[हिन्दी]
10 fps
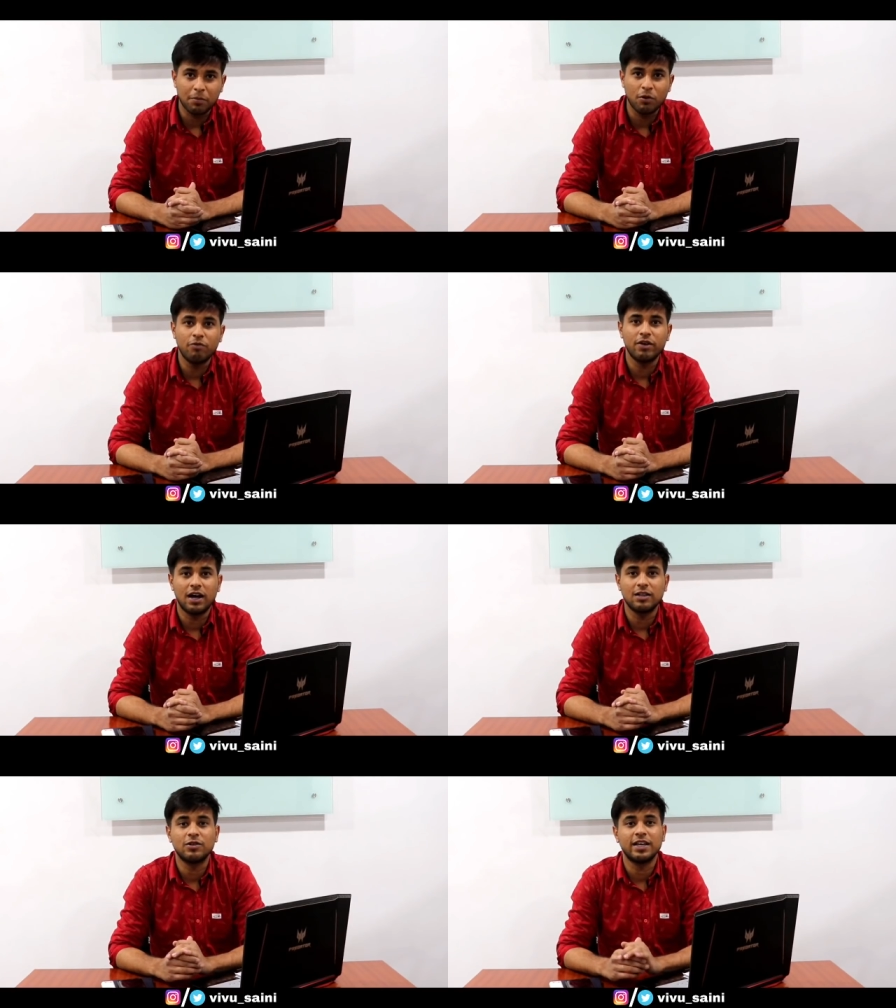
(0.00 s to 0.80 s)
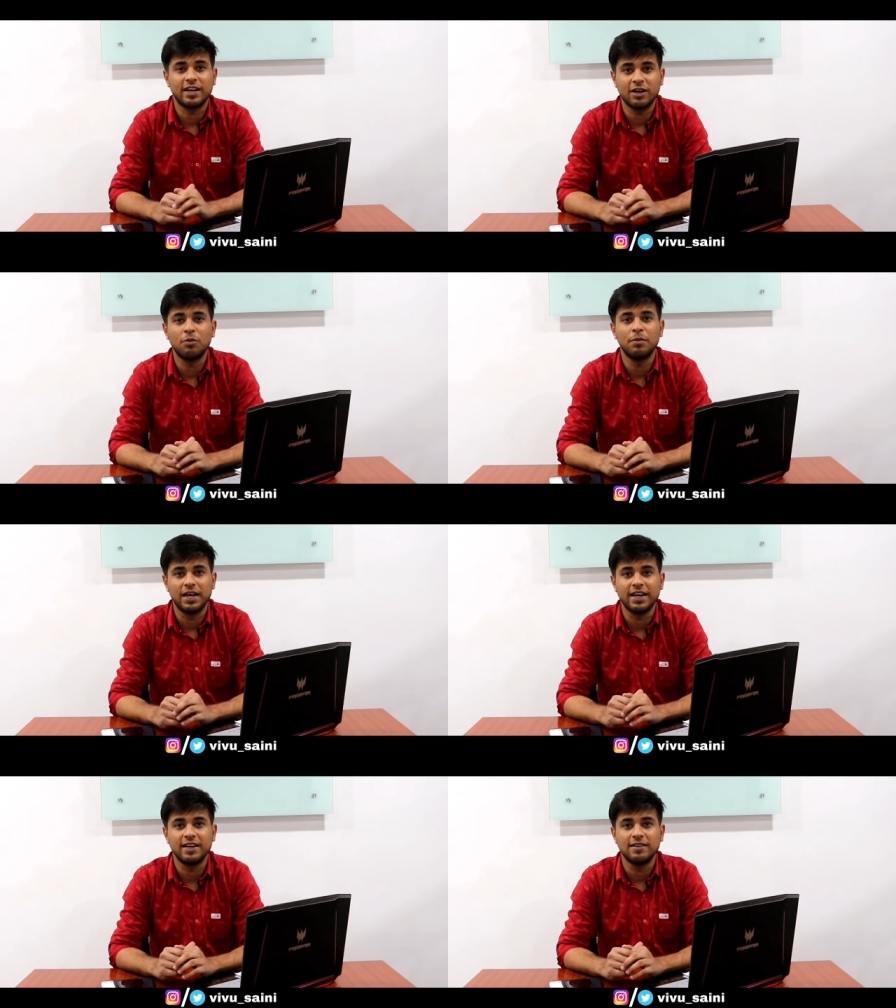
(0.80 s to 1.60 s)
आपको फिलहाल तो देखने को
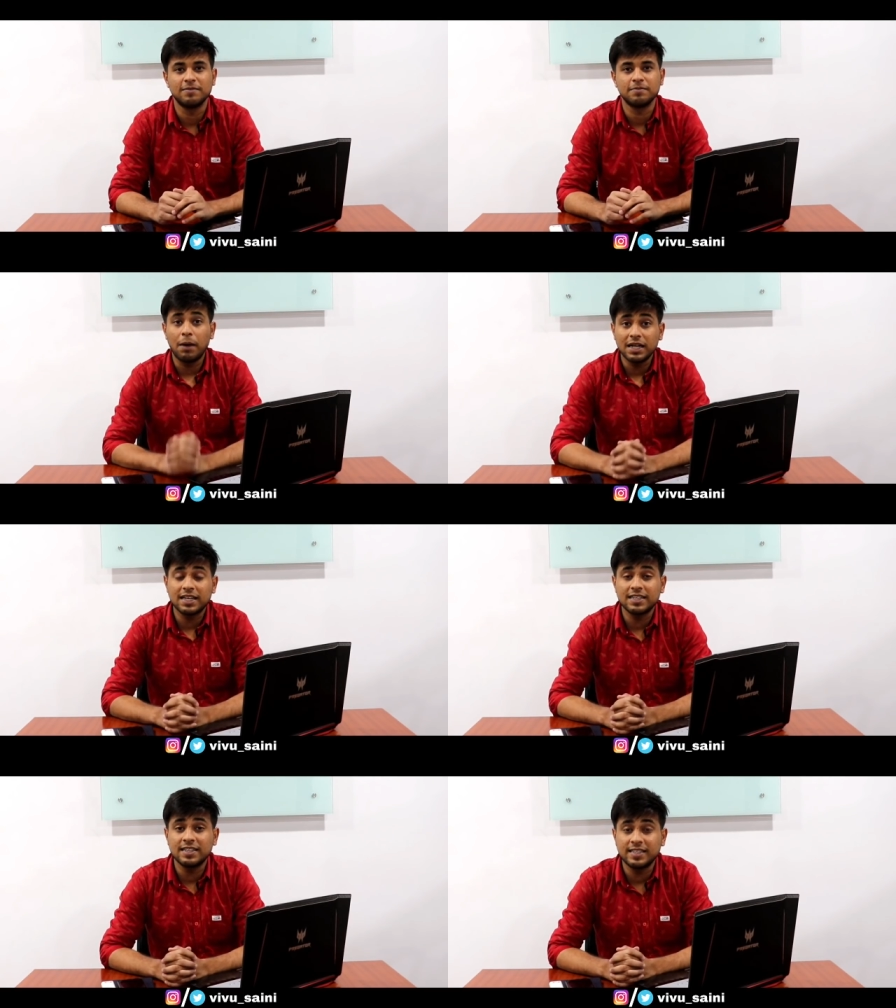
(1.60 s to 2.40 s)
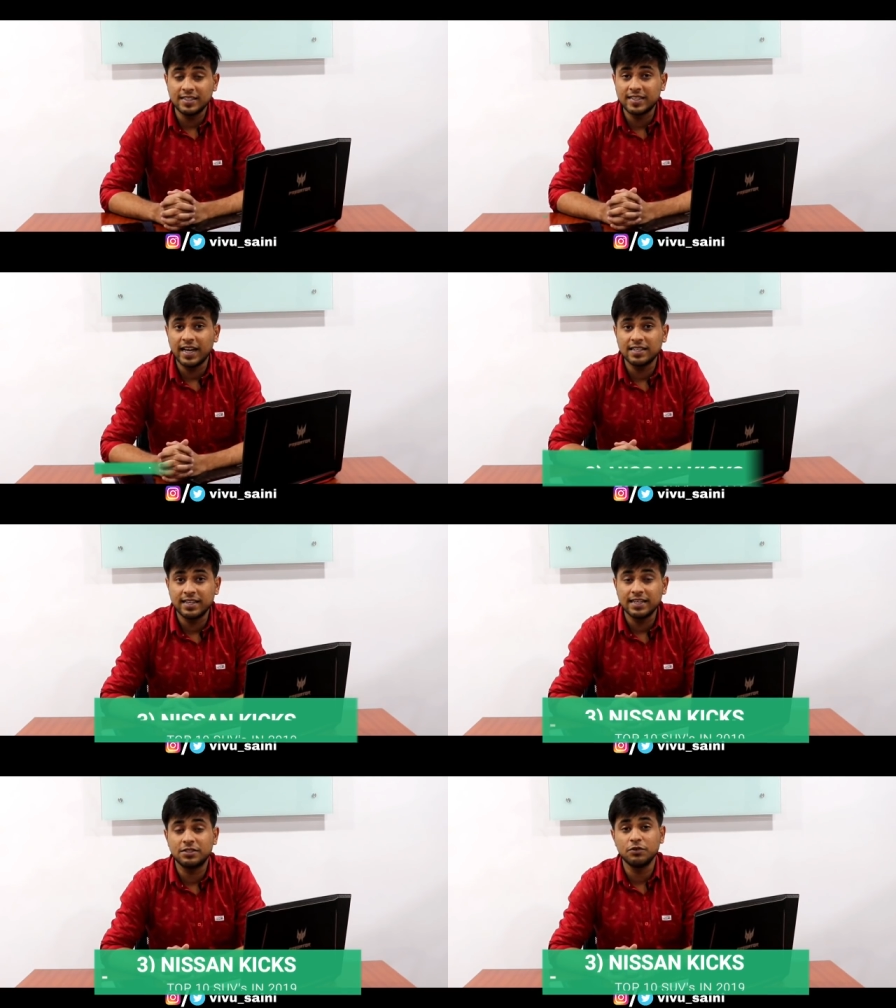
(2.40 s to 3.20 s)
मिलेगी बात करते हैं तीसरे
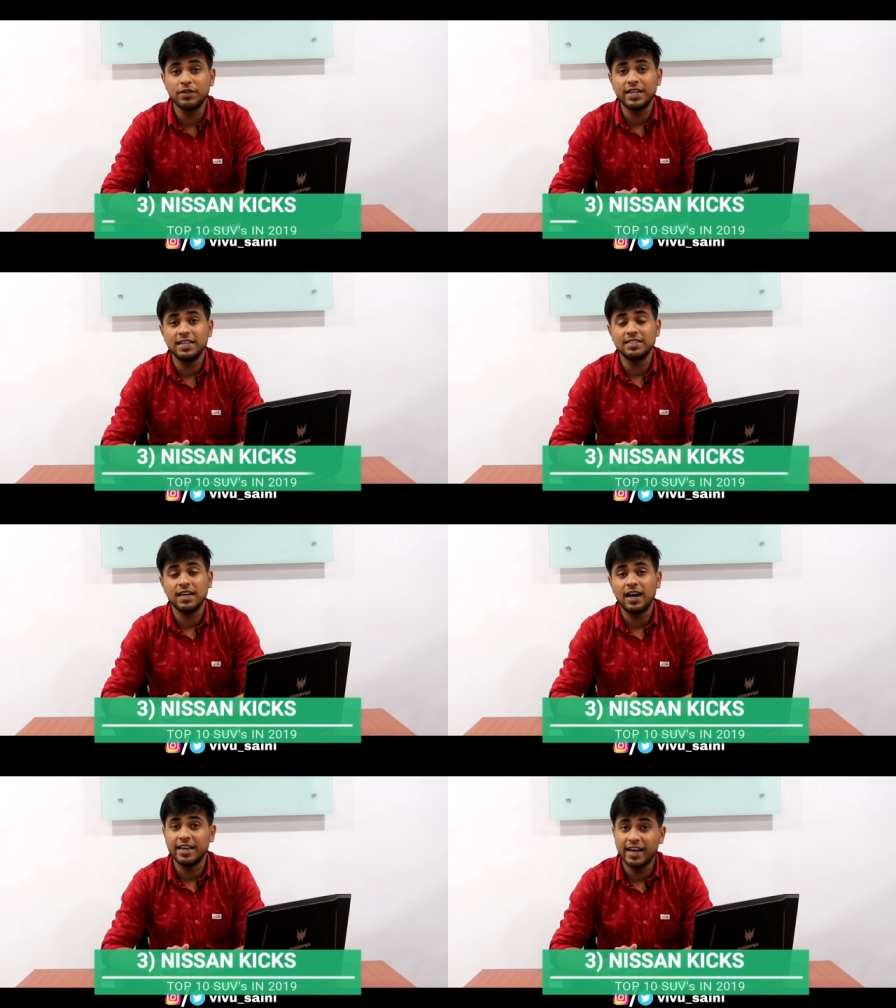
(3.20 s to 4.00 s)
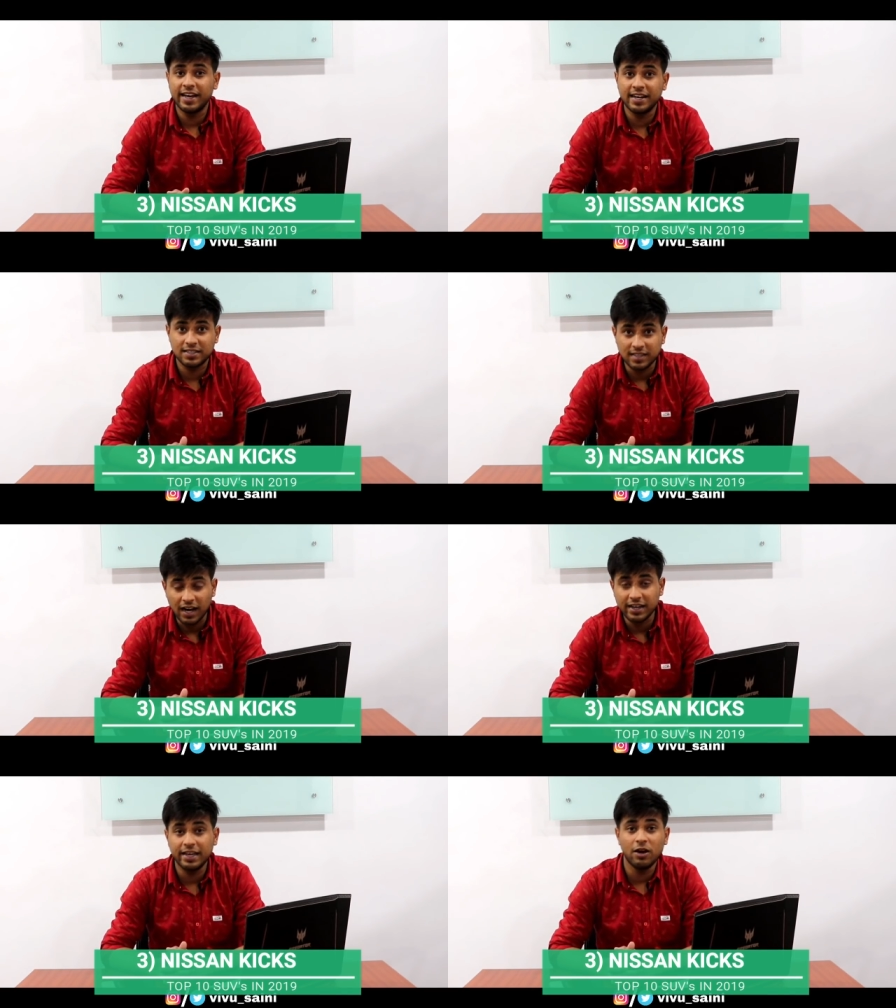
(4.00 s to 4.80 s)
ऐसी एस की जी हाँ ये है
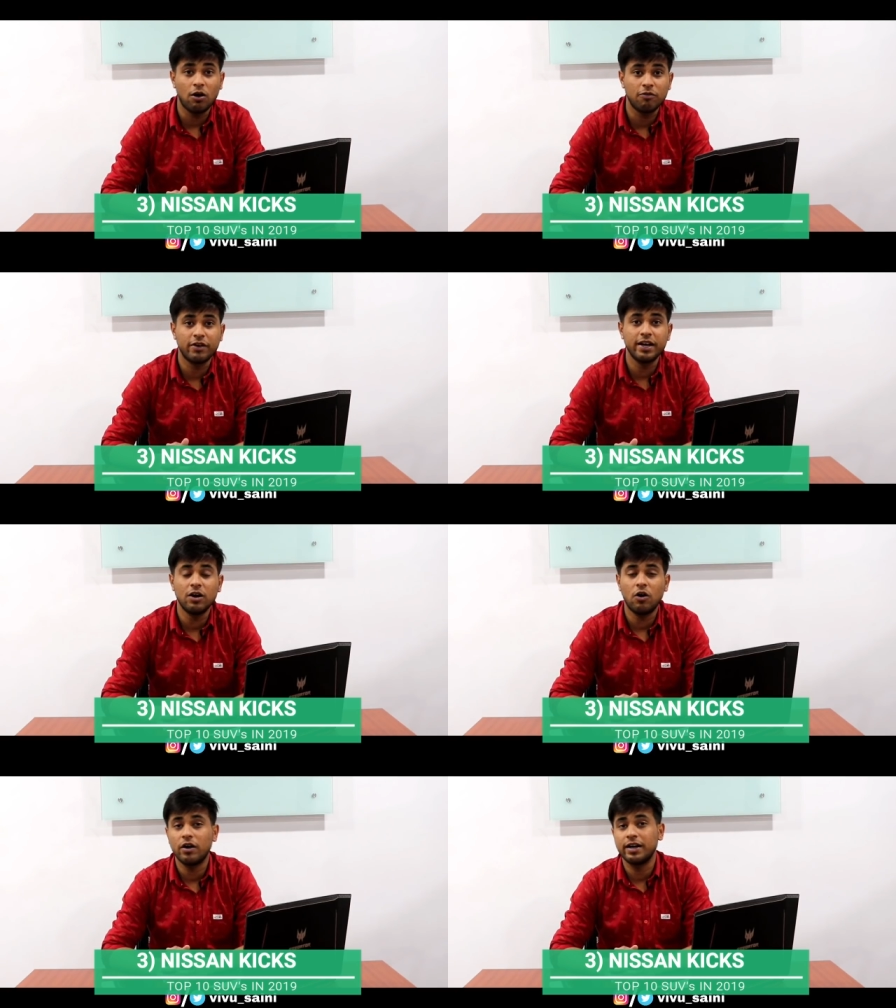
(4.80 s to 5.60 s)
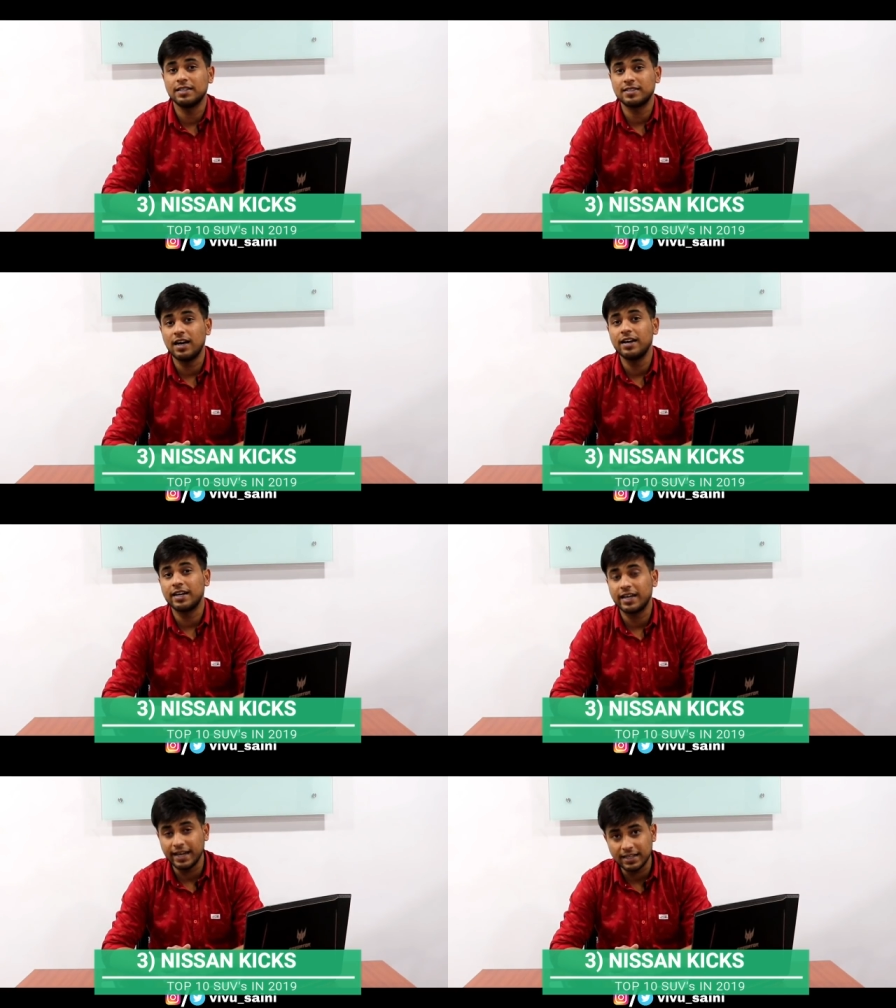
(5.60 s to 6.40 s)
निशान की ऑफरिंग और निशान
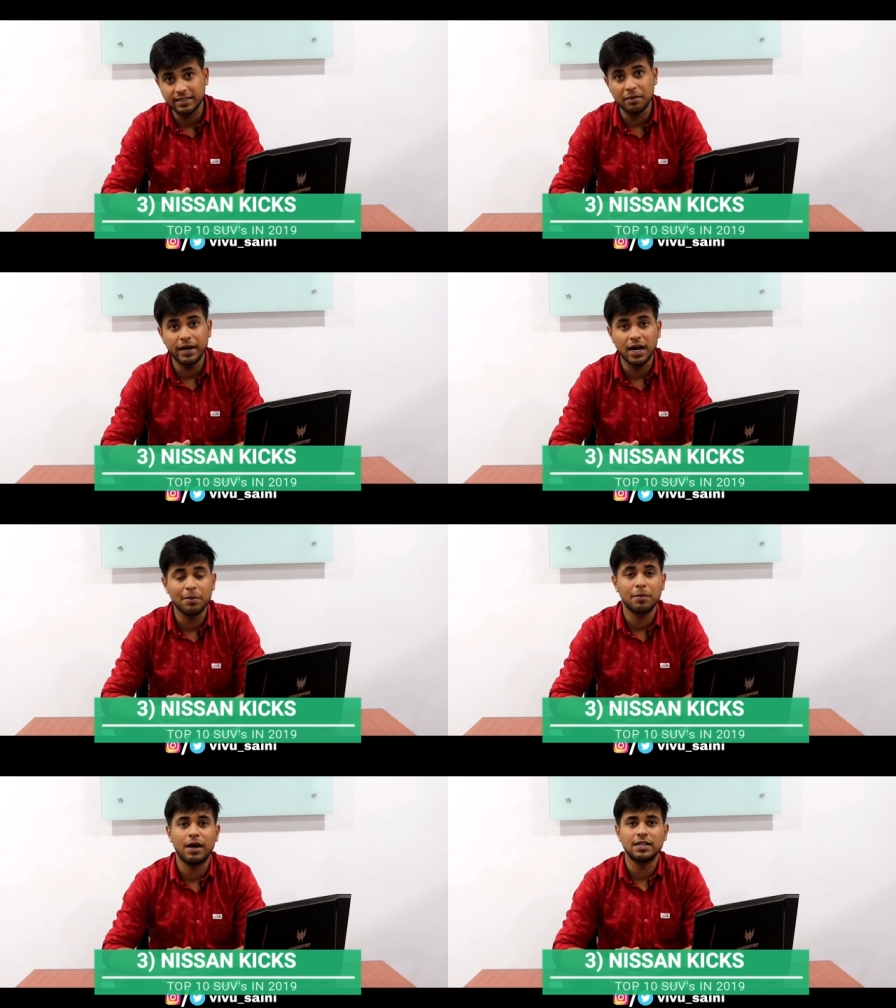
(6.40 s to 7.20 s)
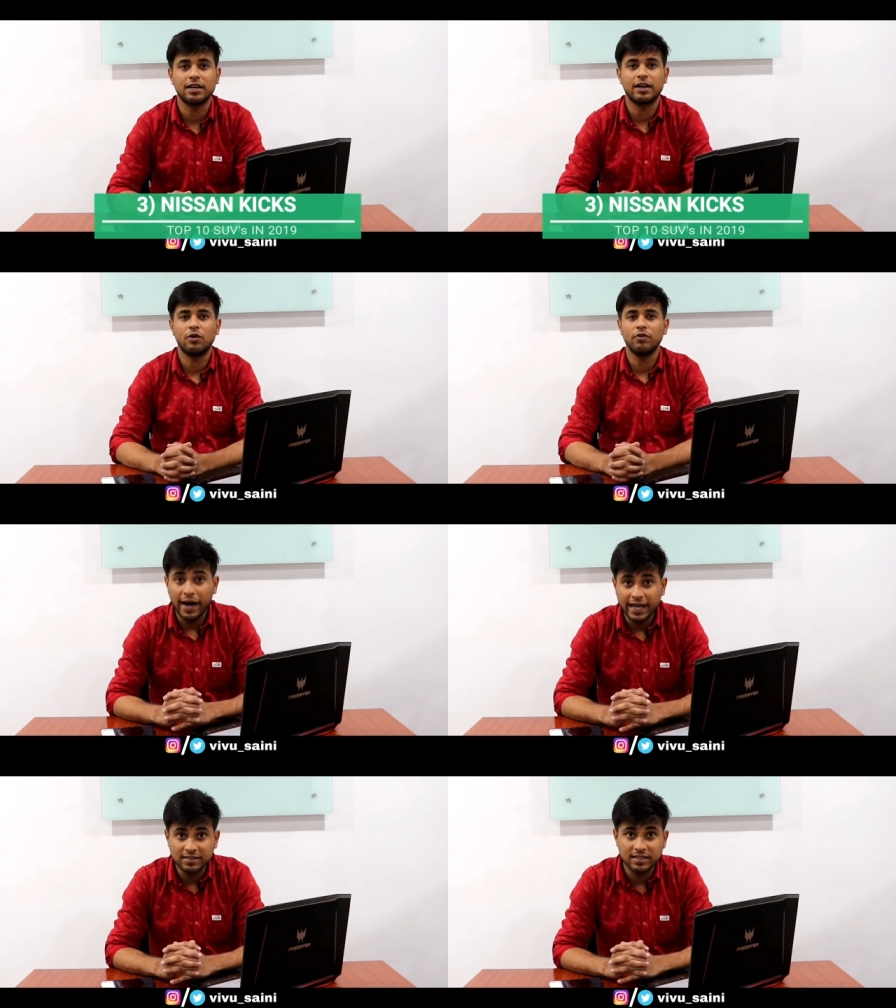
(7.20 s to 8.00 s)
किक्स की मैं यहाँ पर बात कर रहा हूँ
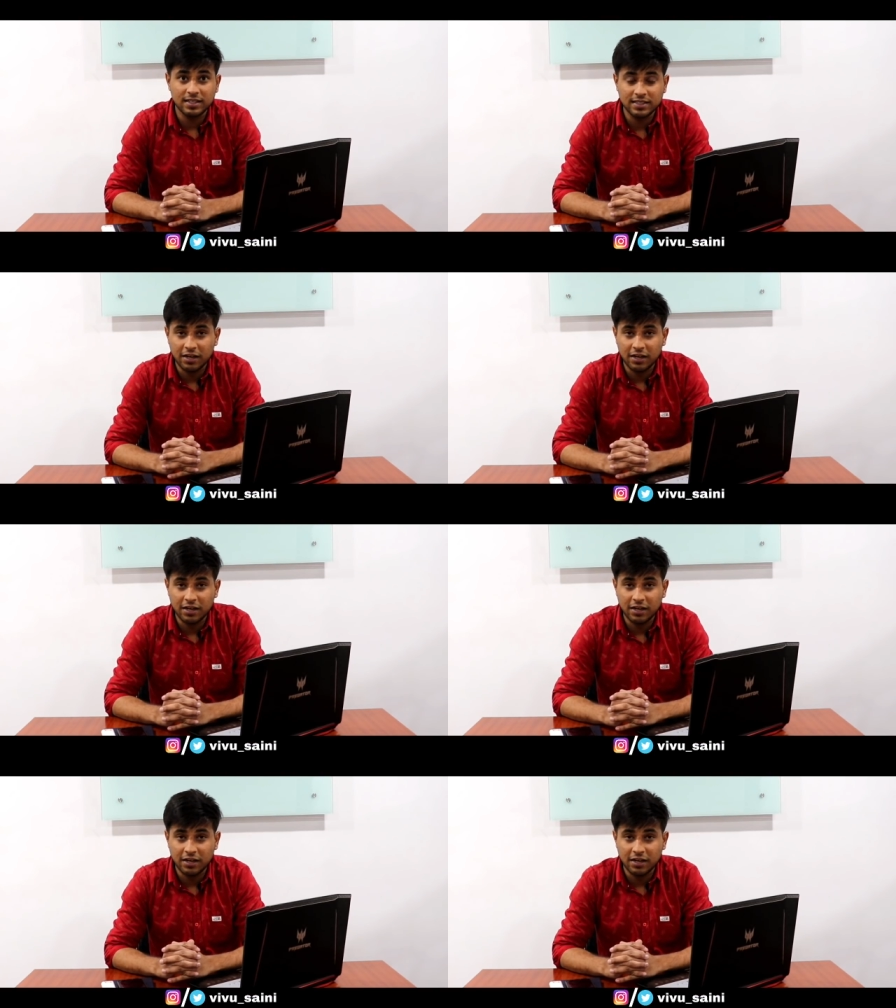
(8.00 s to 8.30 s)
बाईस